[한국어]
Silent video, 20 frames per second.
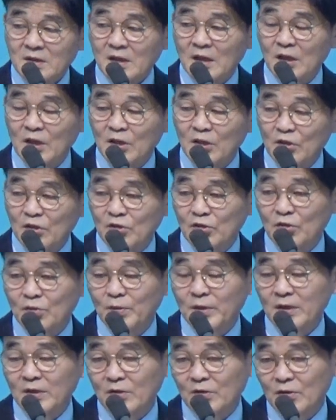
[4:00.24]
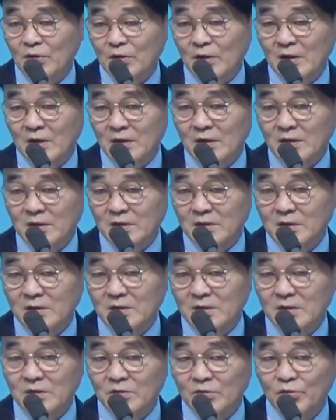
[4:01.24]
예기도 받으러 다닌
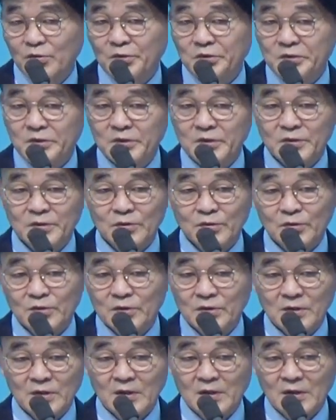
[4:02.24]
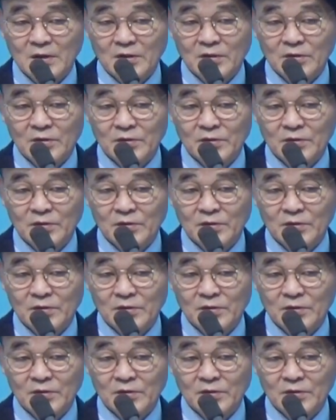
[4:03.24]
것은 원칙은 좋진 않아요.